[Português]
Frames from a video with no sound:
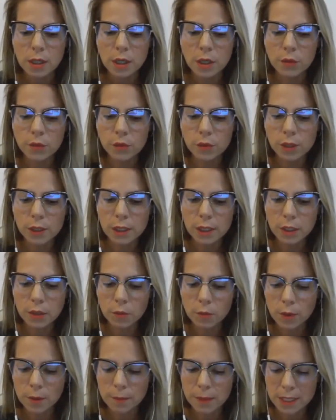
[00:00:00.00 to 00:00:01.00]
eu vou
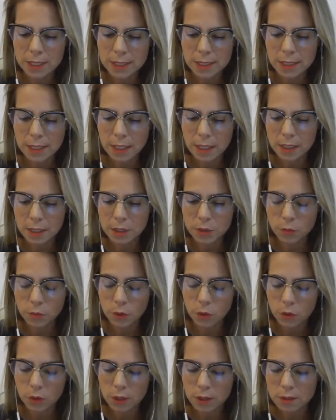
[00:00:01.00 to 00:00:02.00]
ler uma mensagem,
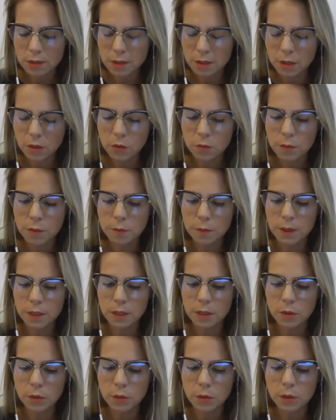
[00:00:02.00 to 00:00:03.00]
uma oração, me
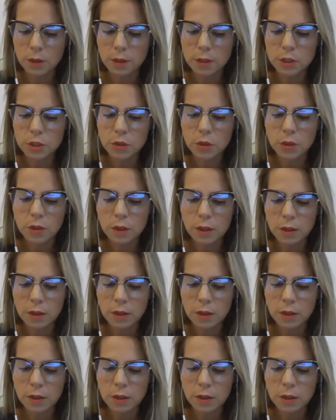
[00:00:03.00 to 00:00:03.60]
perdoe, de,